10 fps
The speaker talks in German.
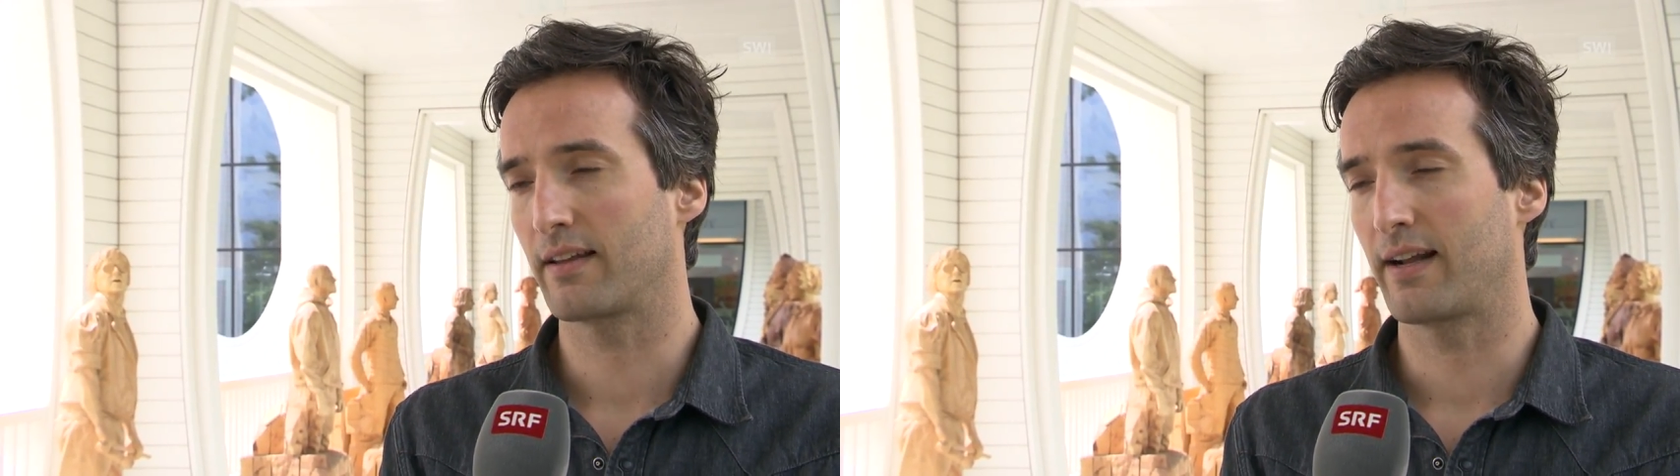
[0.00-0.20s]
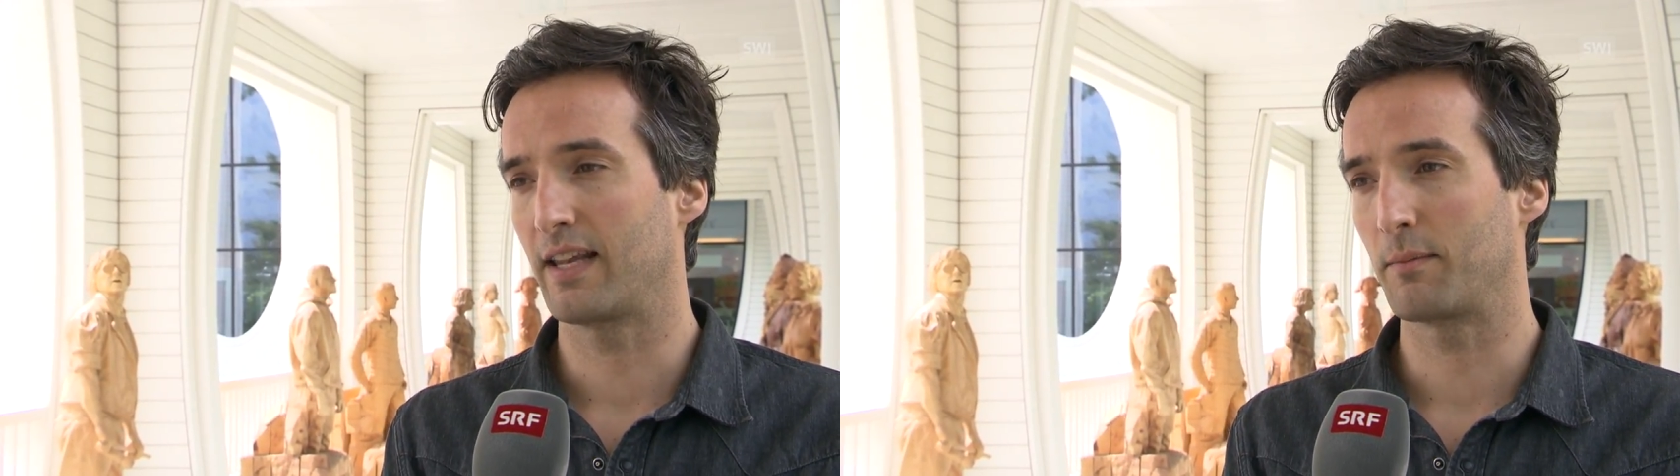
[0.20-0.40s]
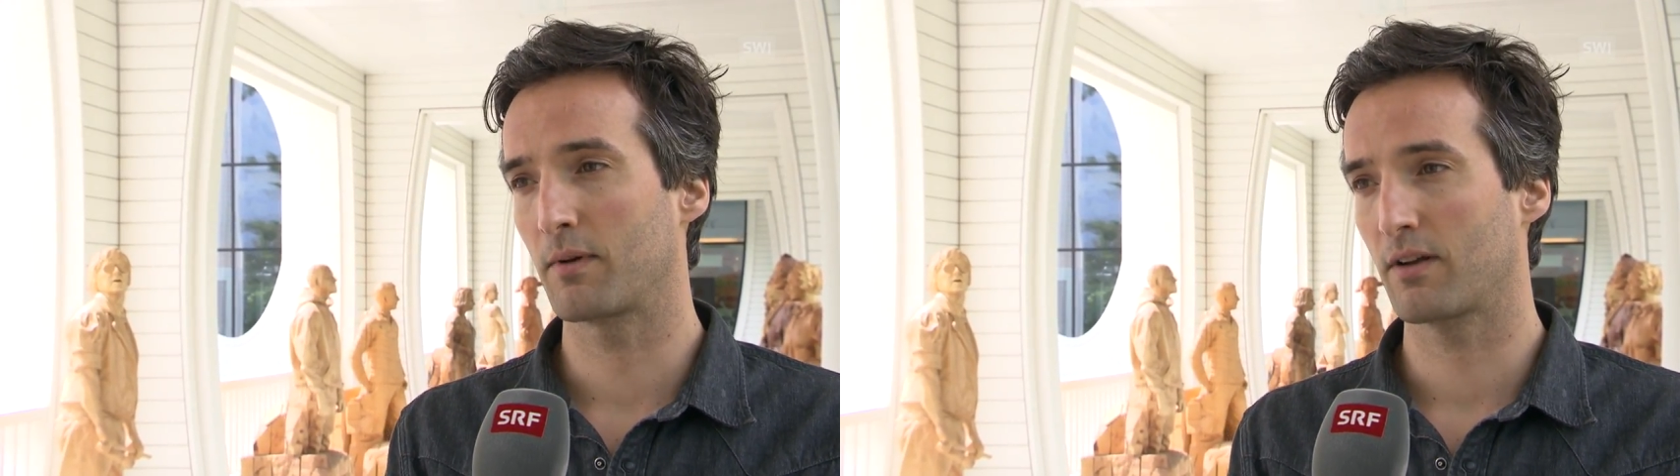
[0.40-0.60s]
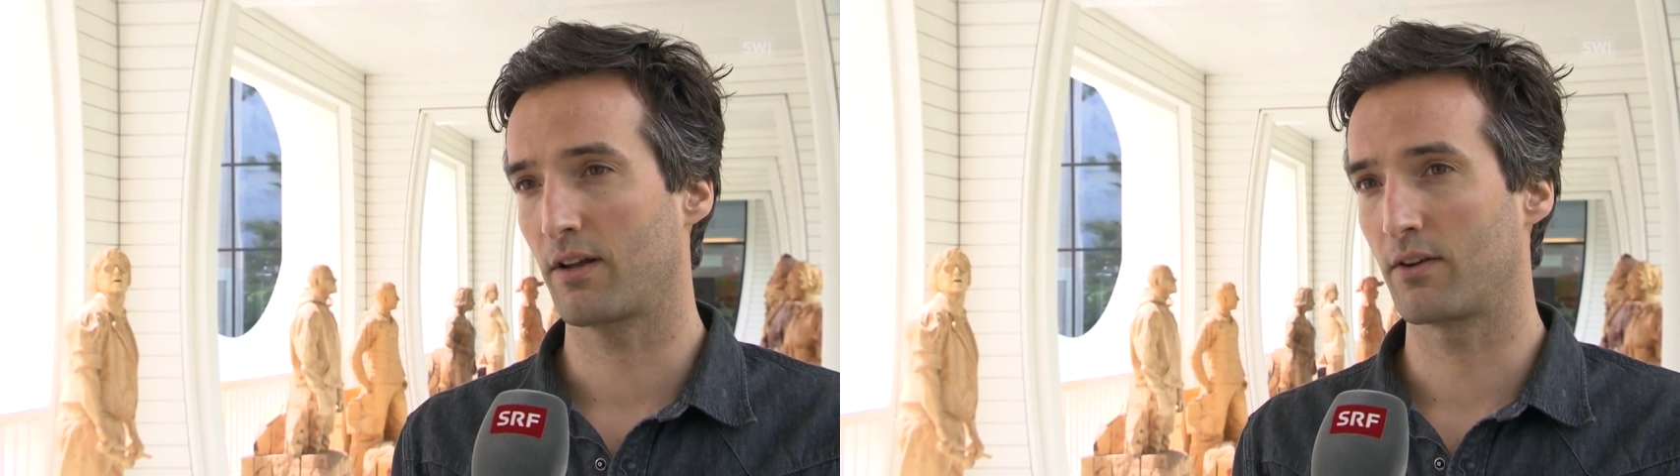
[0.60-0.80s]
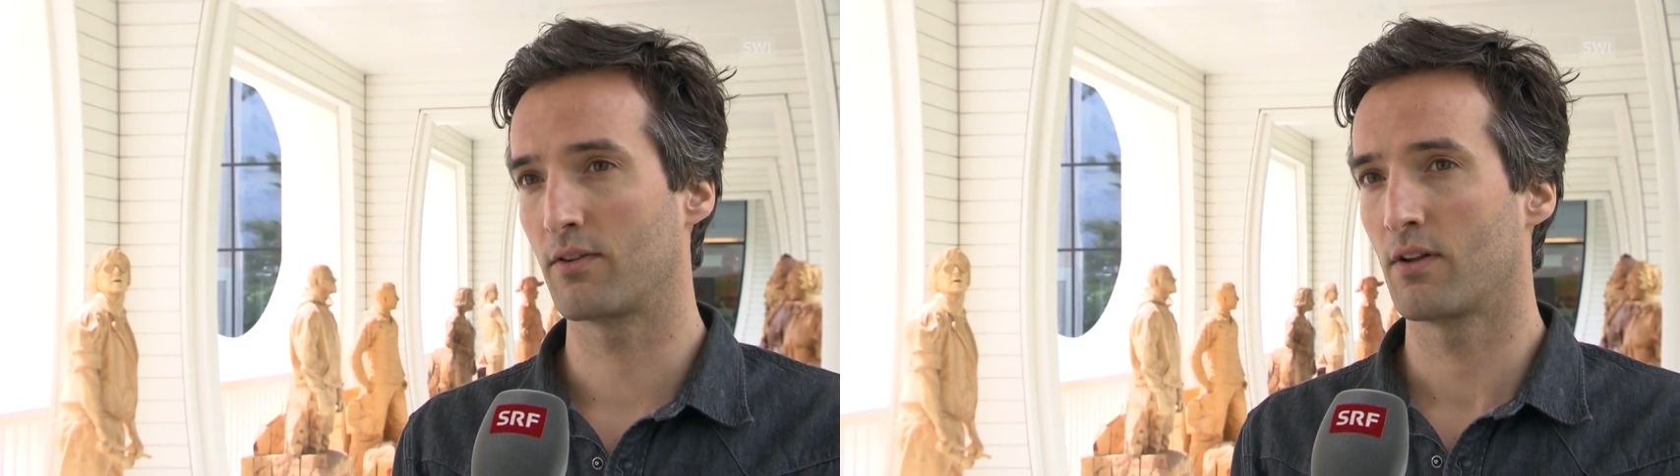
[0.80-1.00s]
teilnehmen
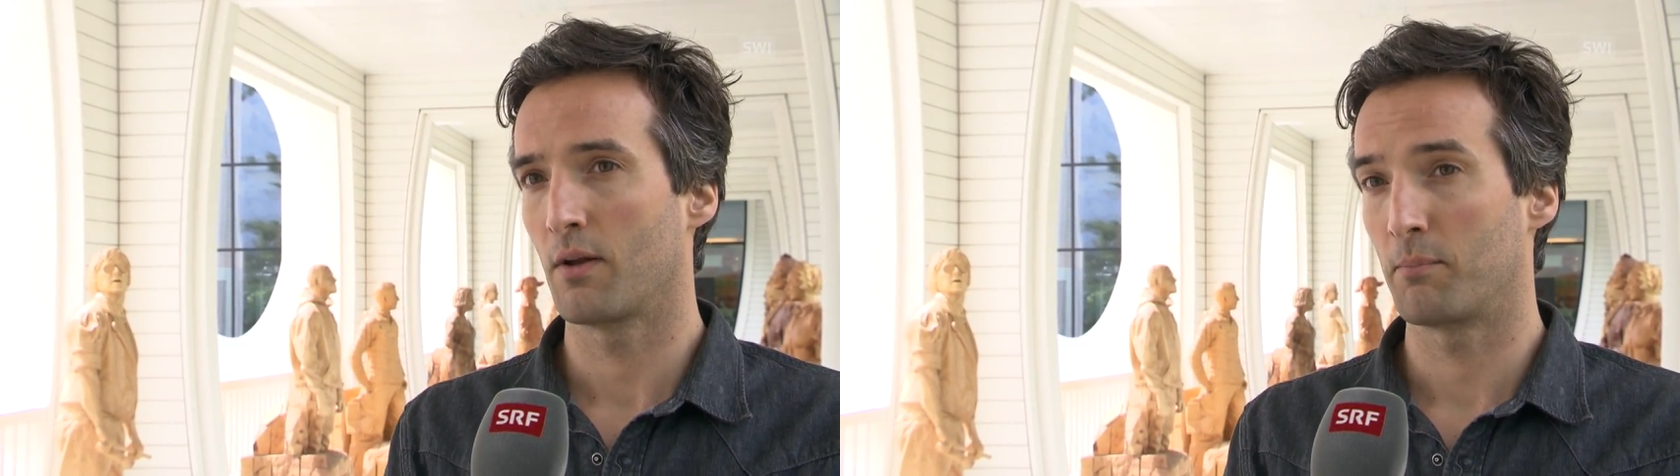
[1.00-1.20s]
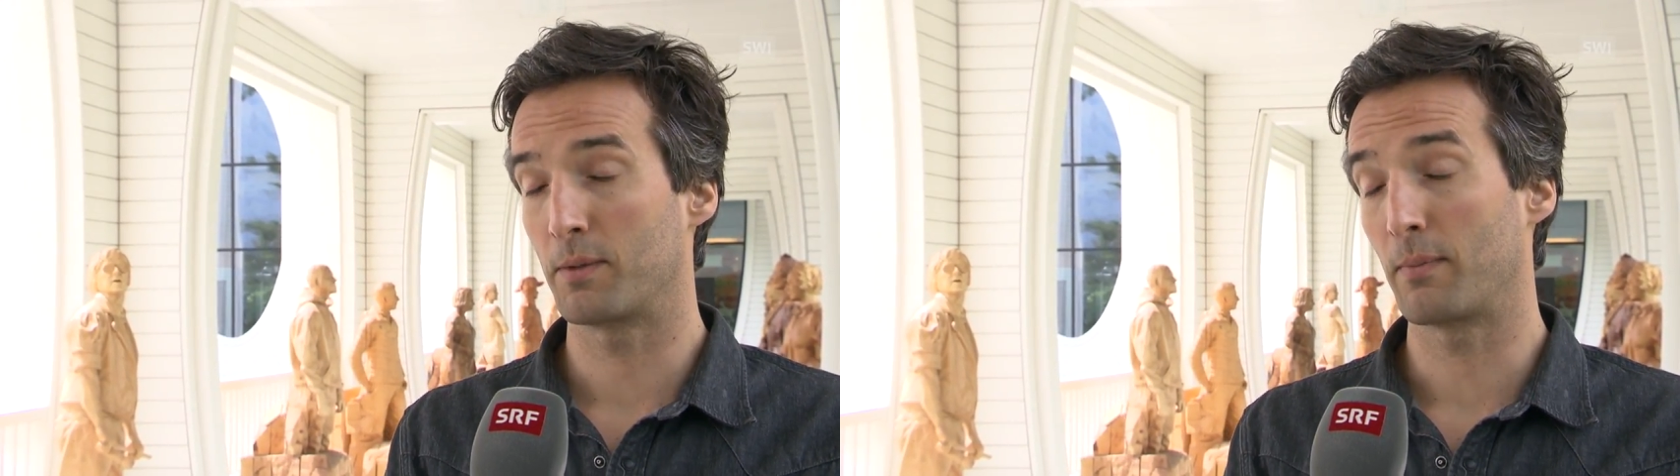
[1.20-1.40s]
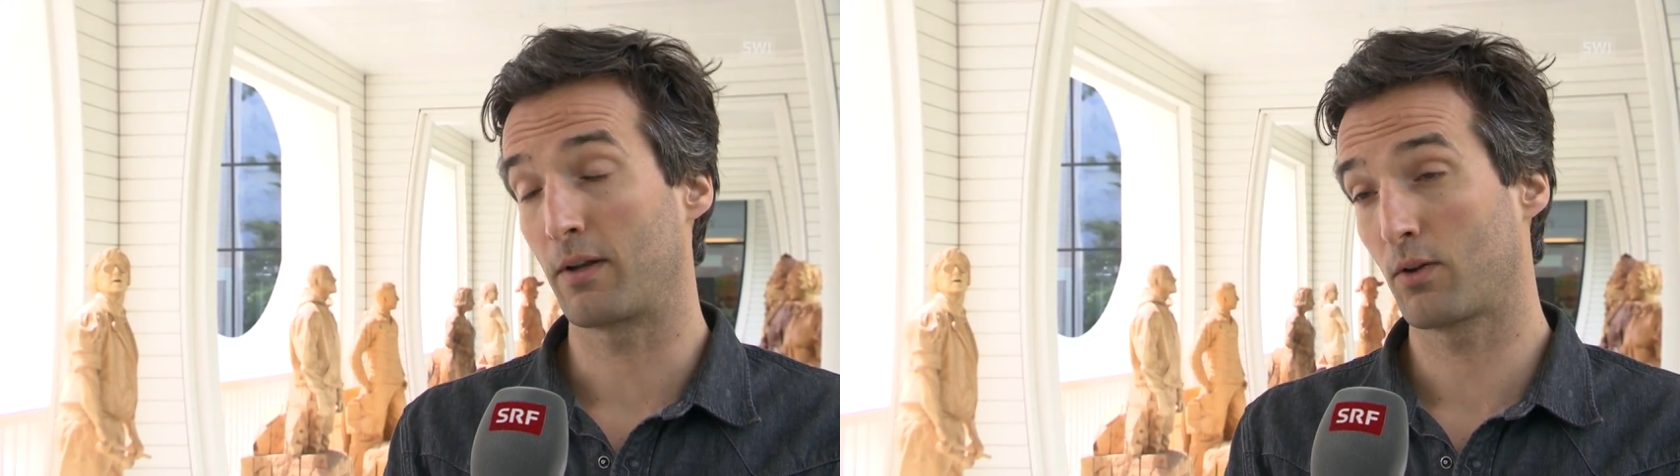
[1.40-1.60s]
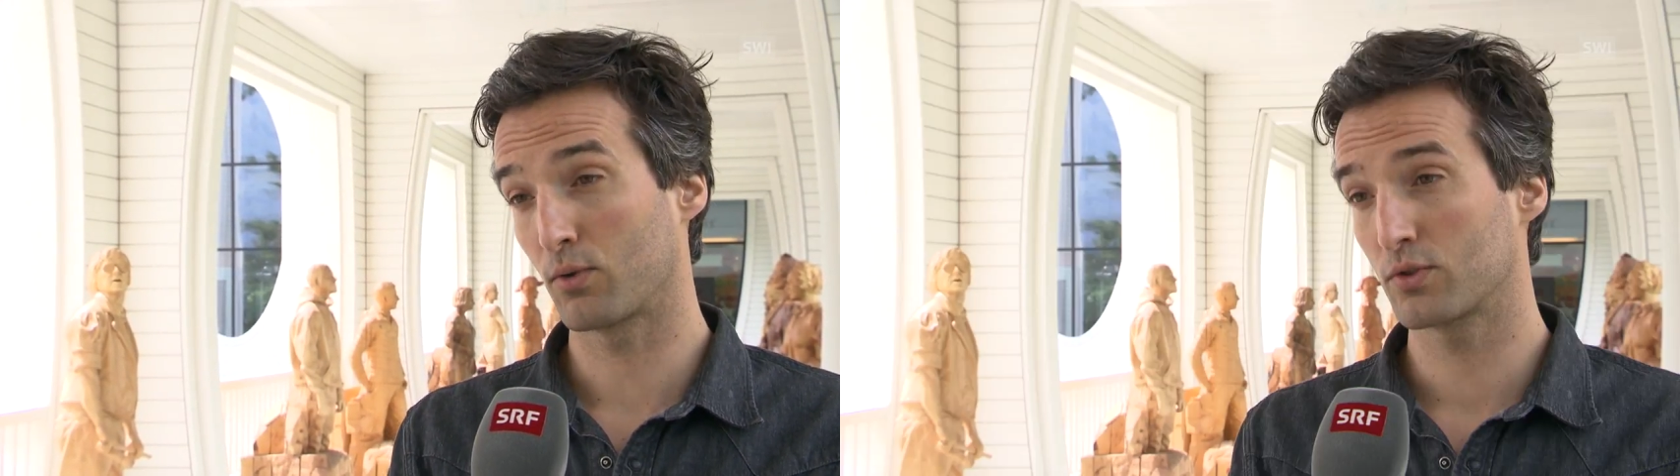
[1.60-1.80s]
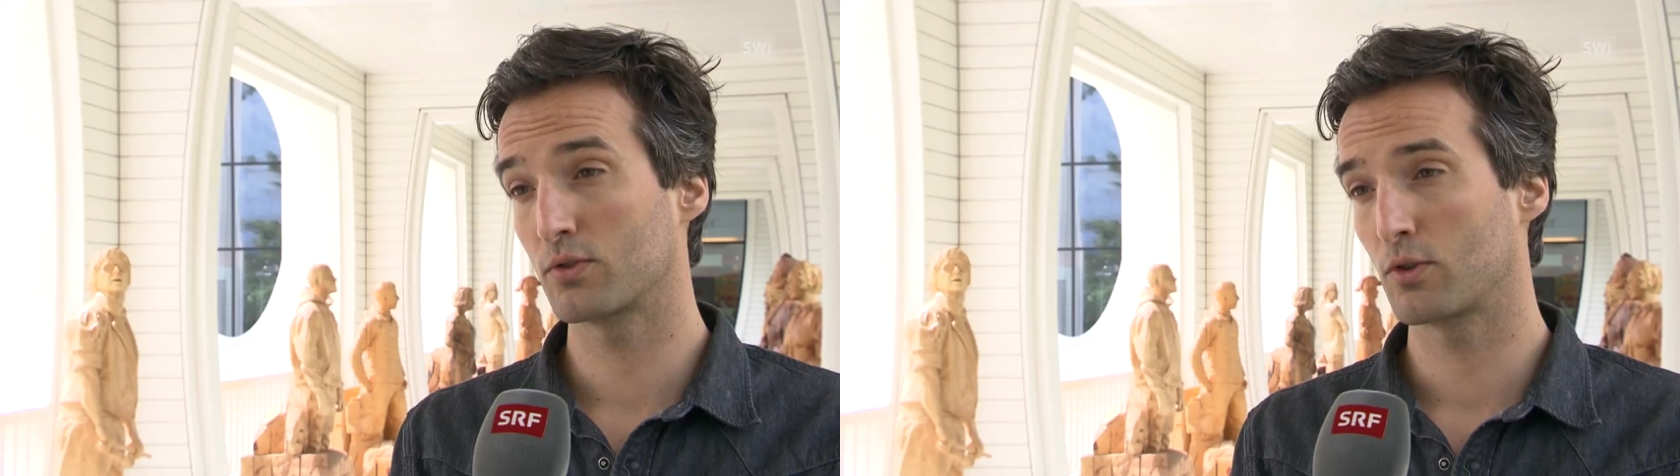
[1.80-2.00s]
kann mit meinen
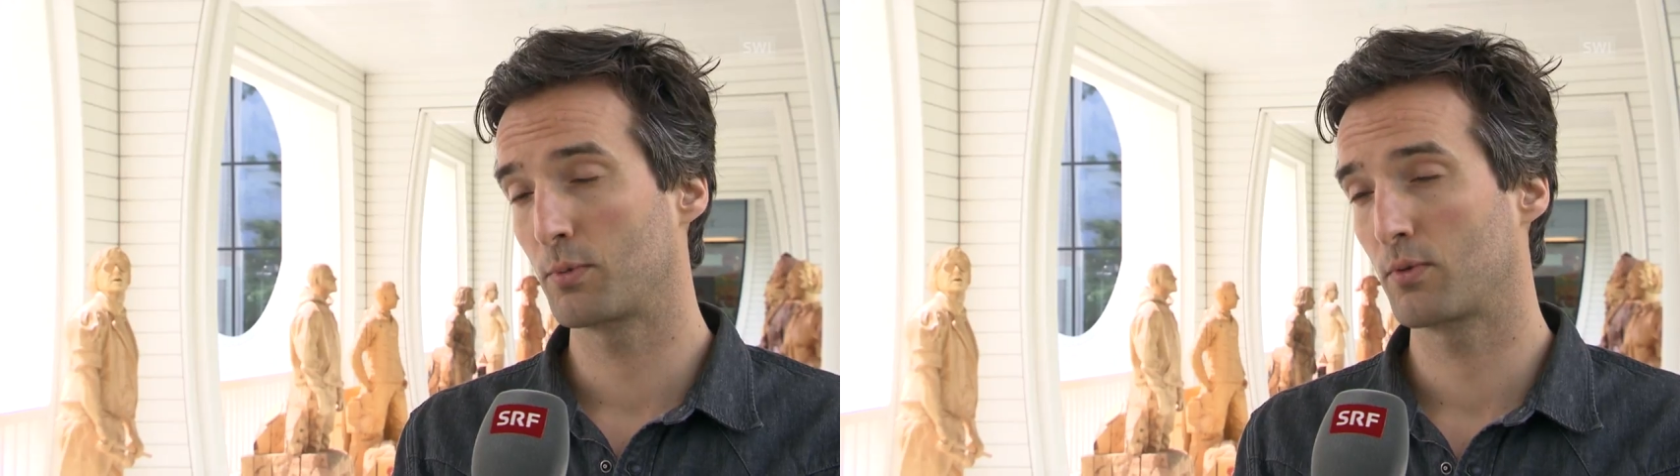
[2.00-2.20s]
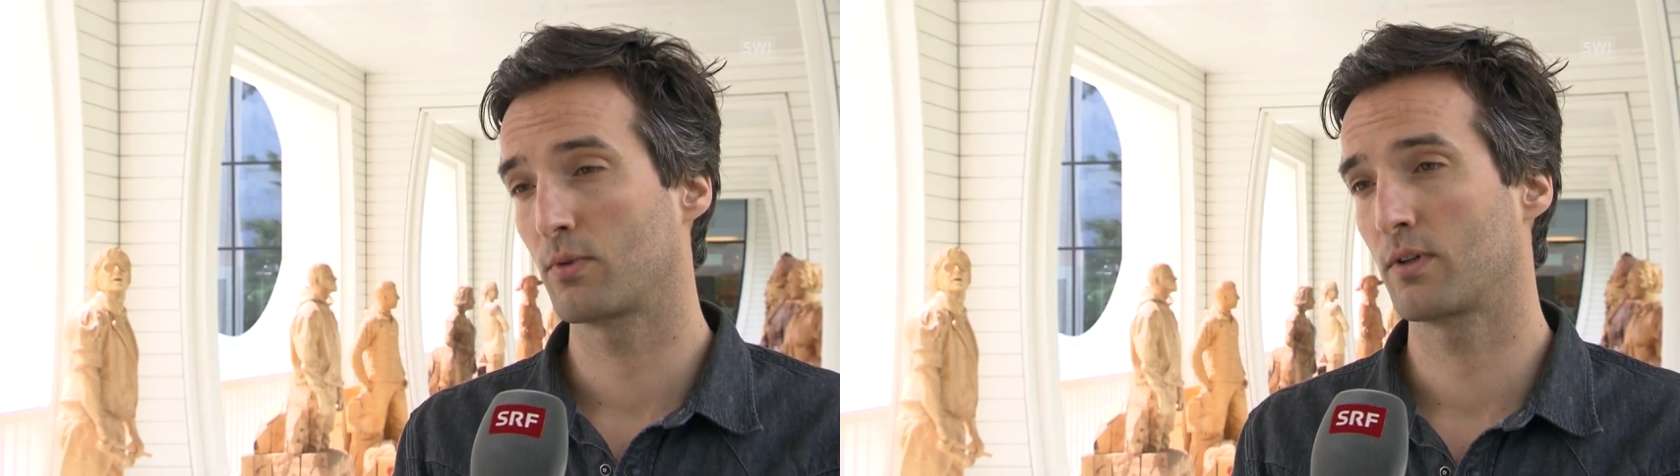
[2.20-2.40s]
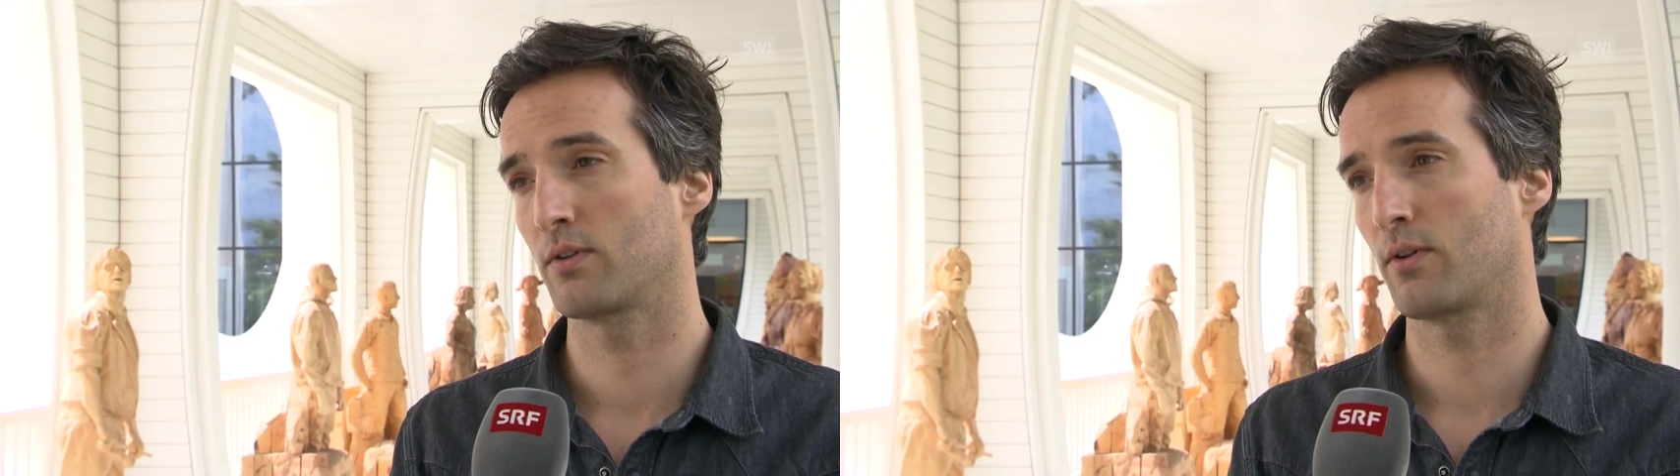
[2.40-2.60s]
großen Skulpturen.